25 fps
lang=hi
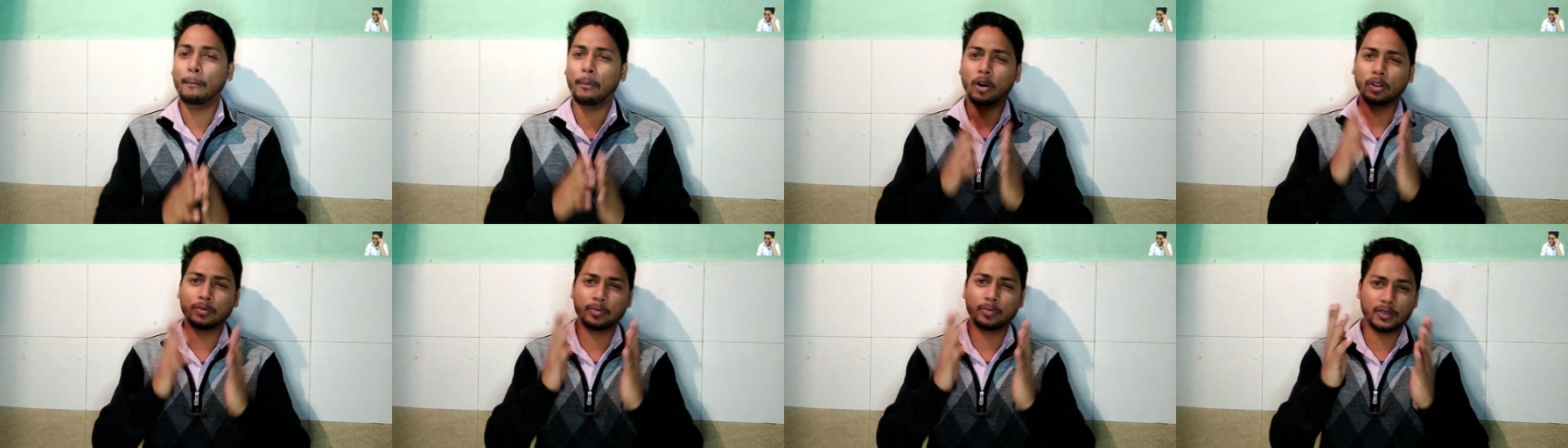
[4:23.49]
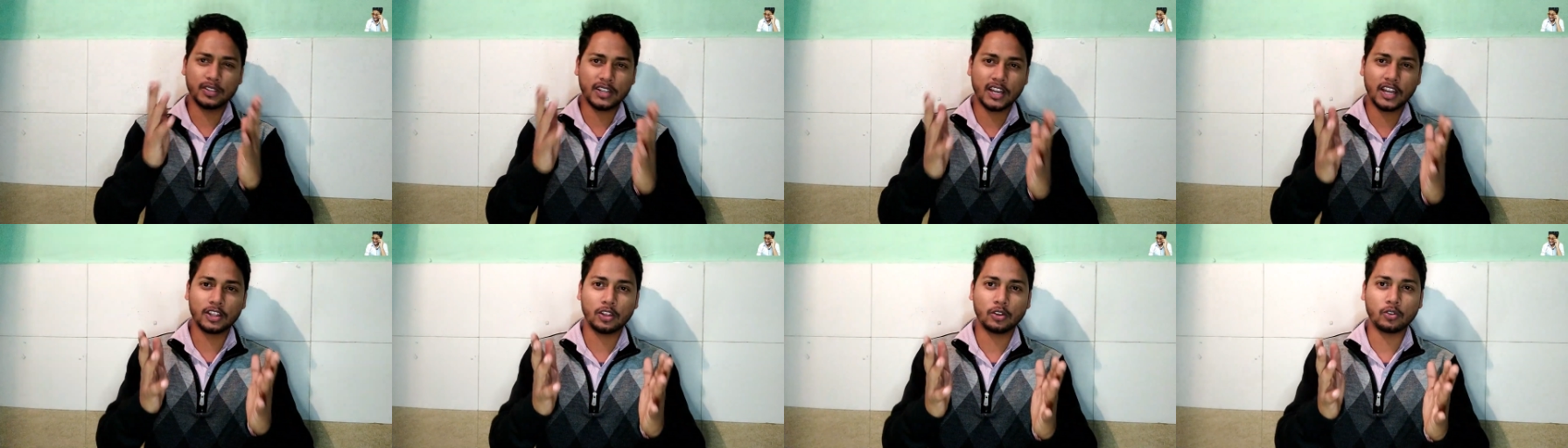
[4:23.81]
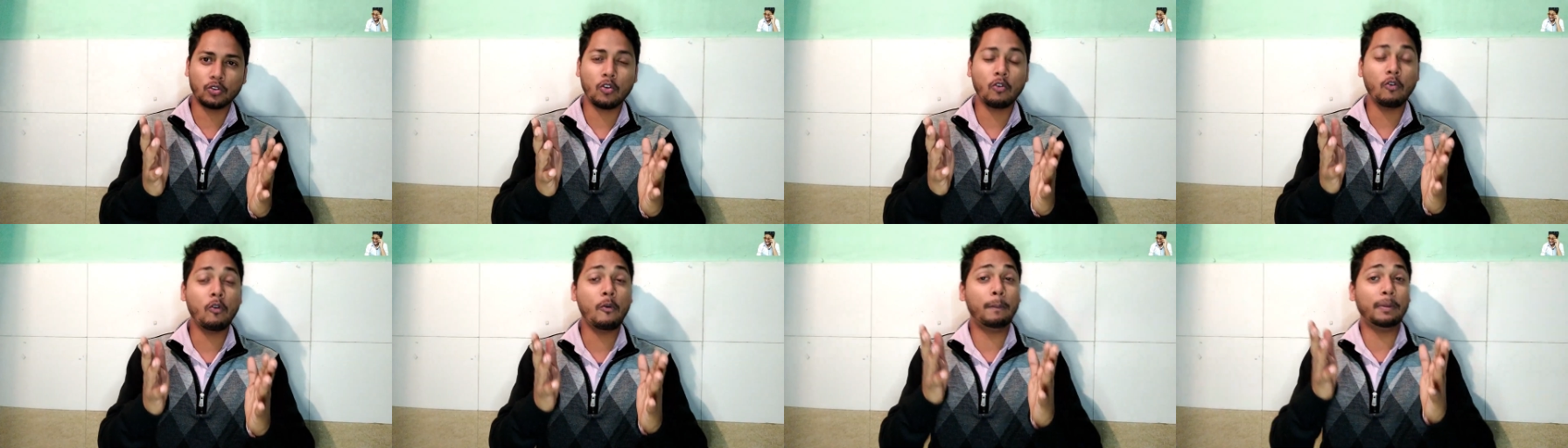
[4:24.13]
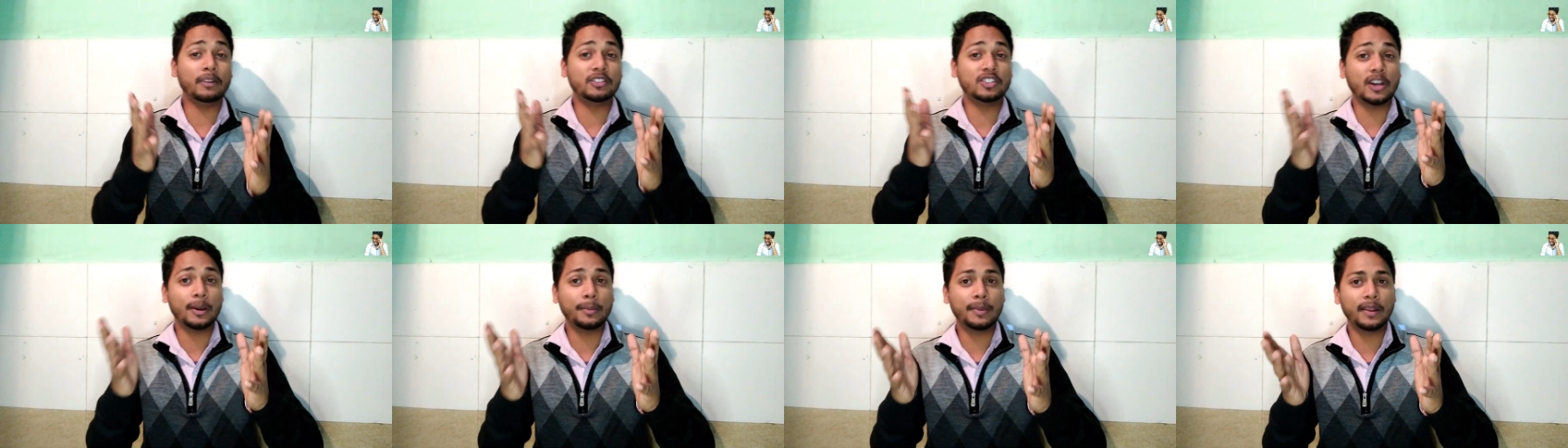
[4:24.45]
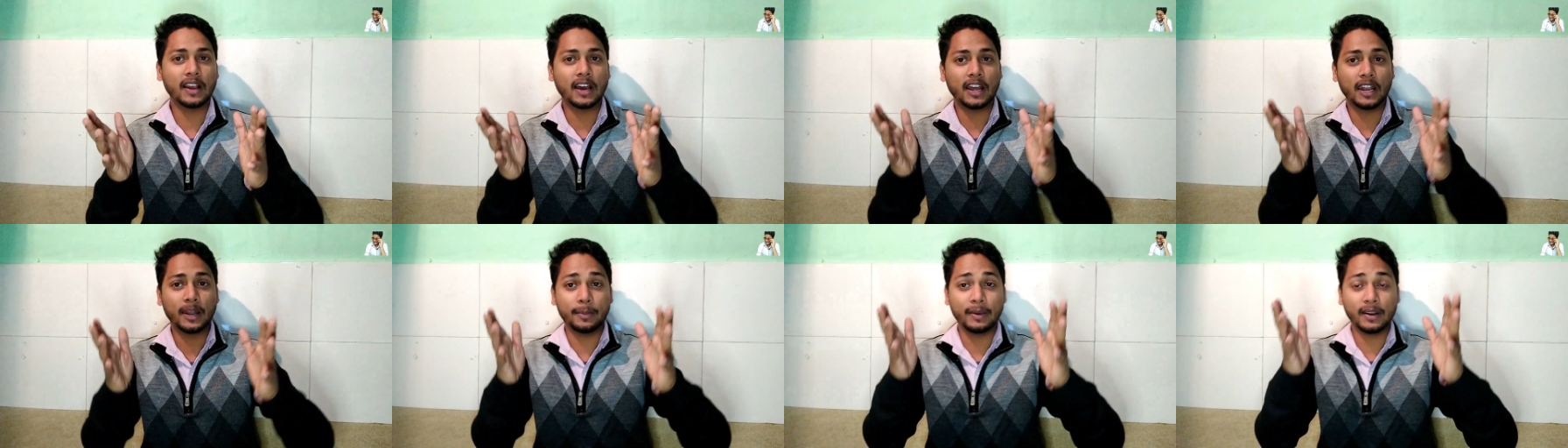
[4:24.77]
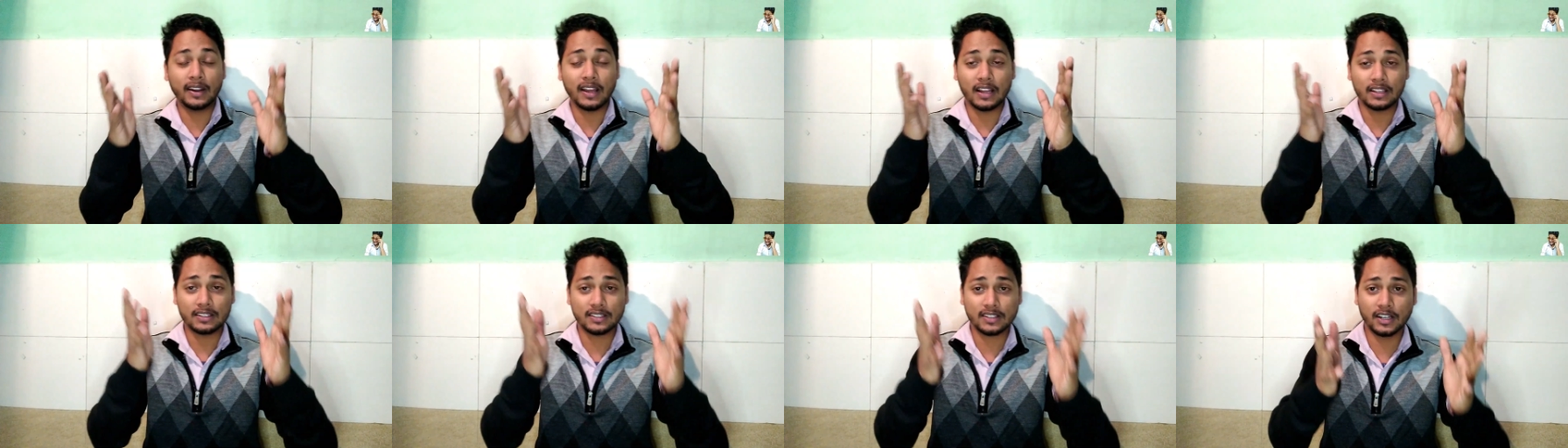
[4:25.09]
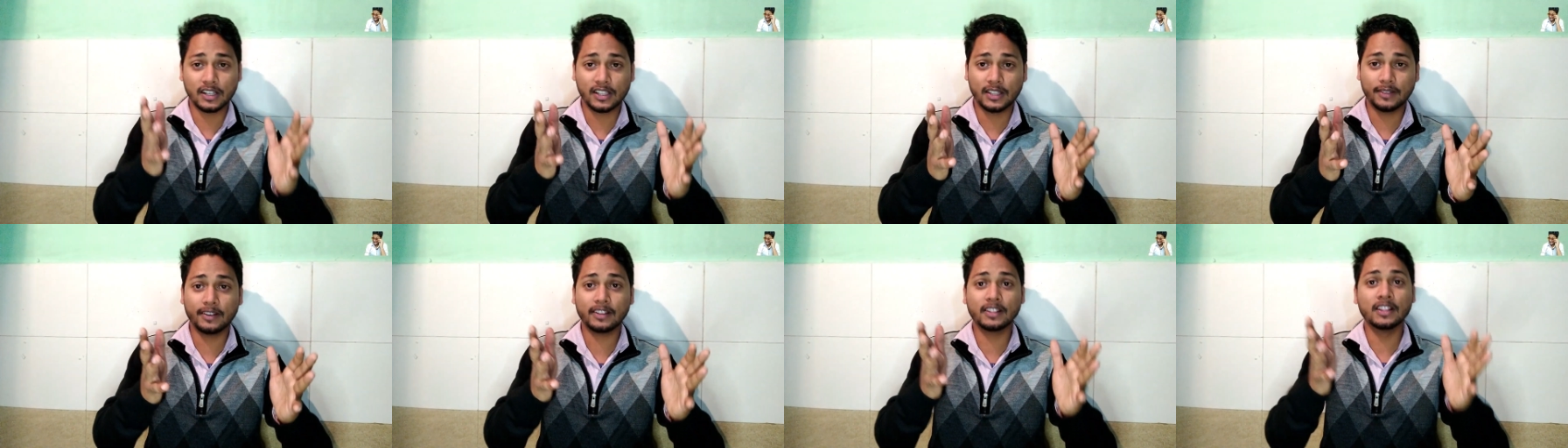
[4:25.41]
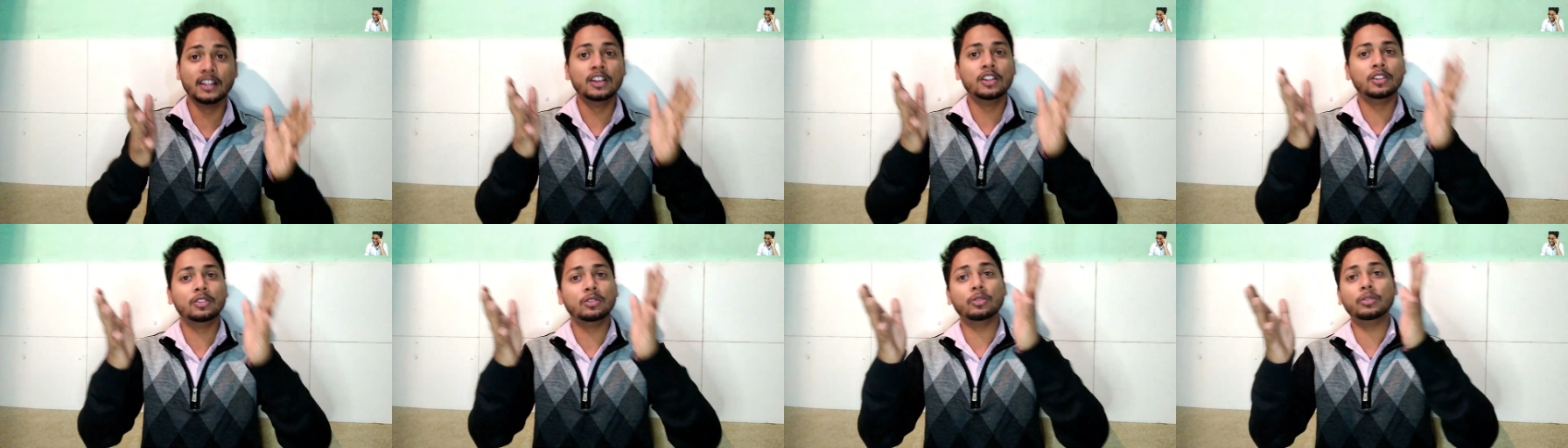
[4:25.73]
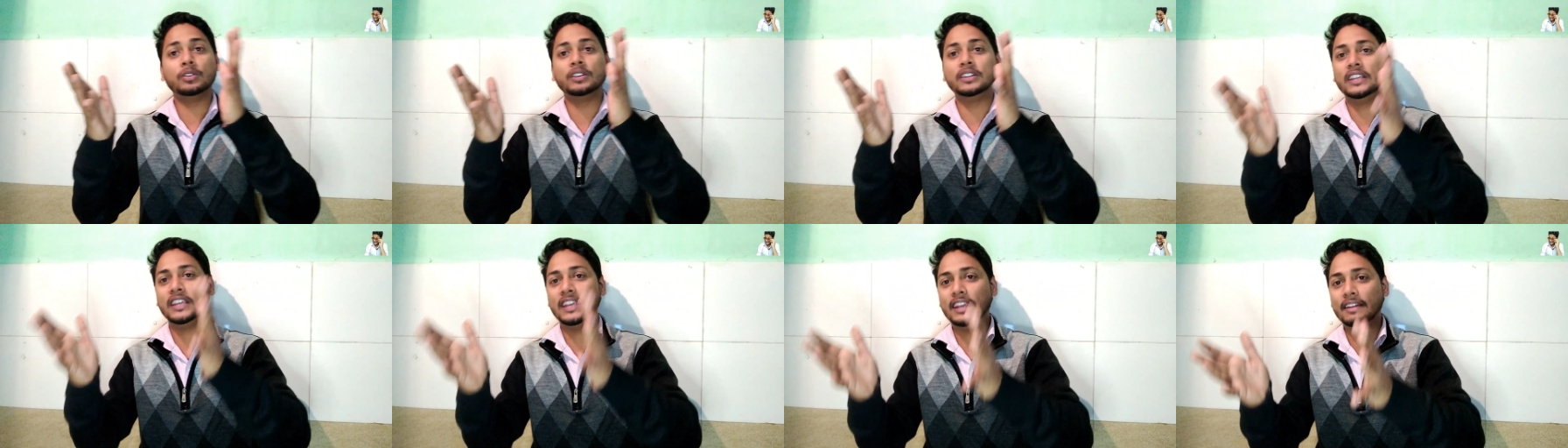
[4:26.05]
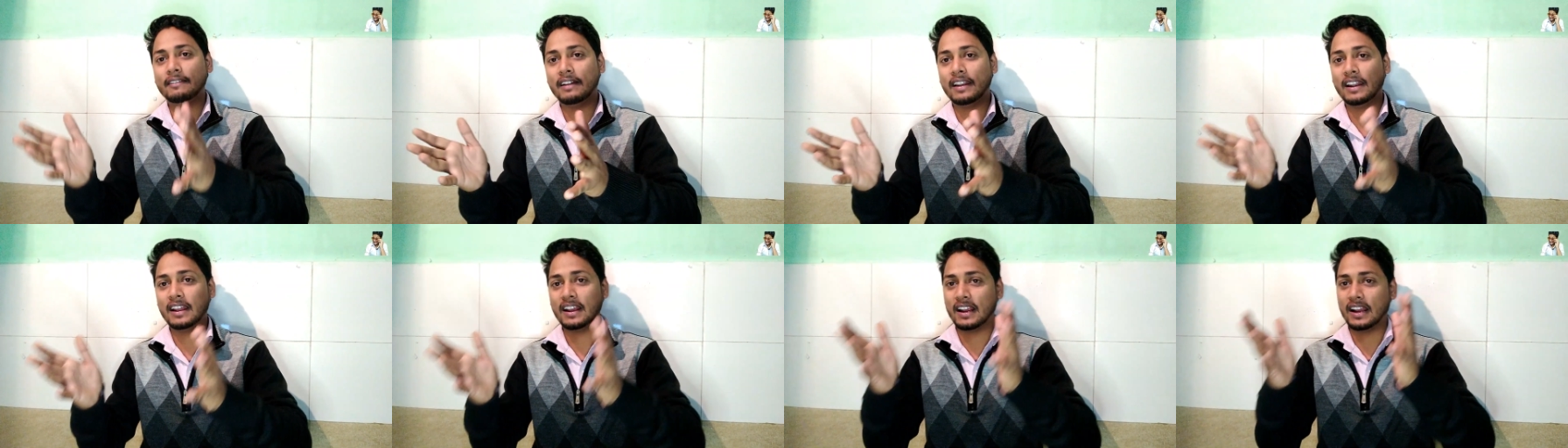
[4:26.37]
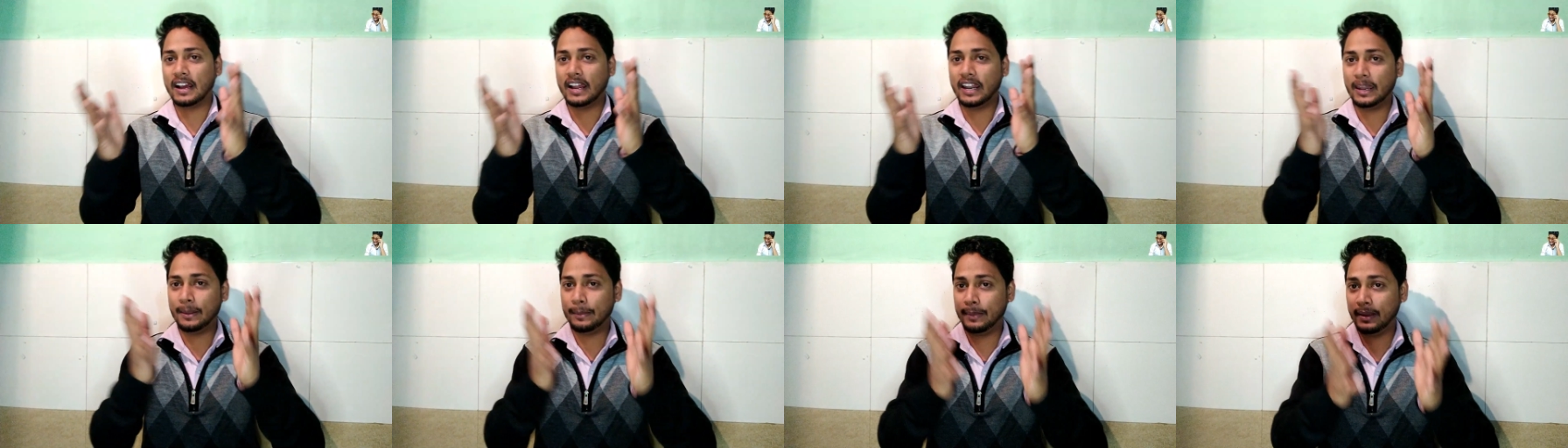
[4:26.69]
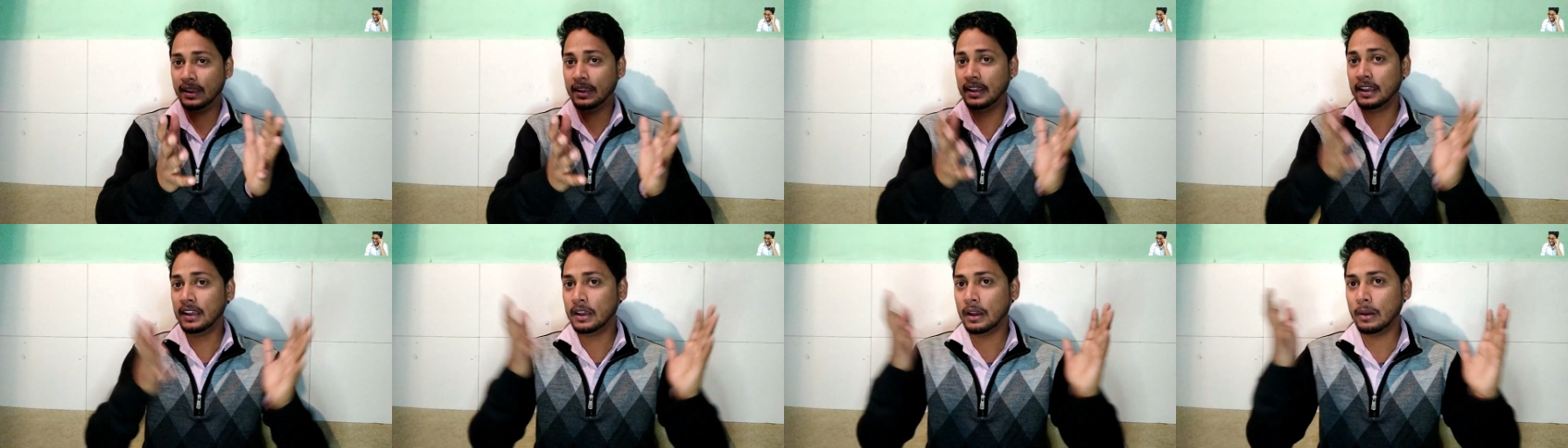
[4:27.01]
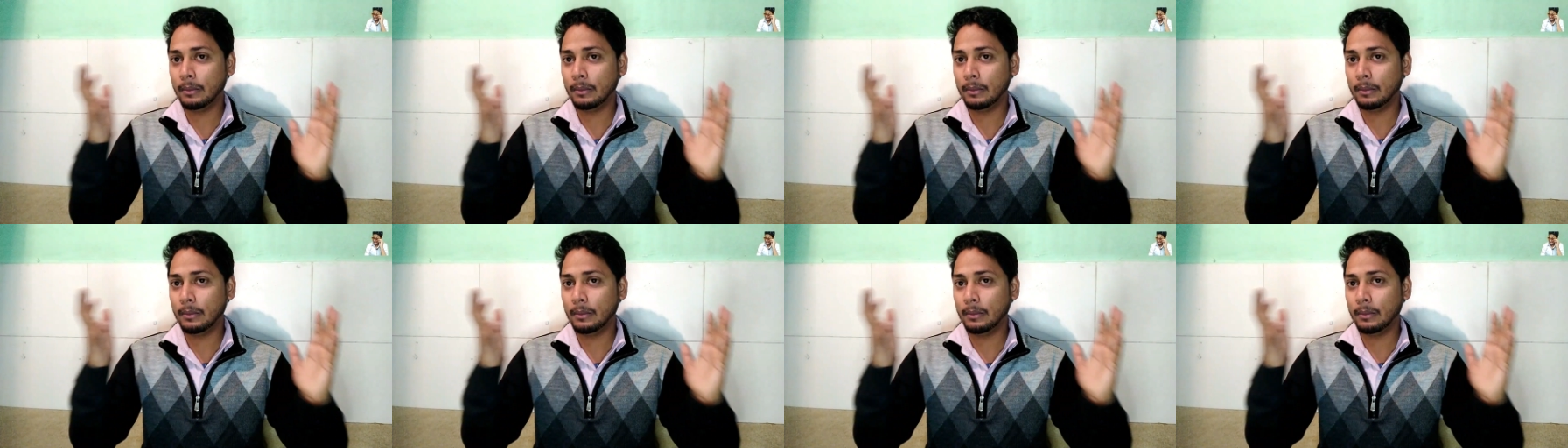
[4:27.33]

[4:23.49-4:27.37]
बहुत मज़ा आता है उनको वो पंजाबी गाने पर डांस करते वक्त तो ये वाला गाने में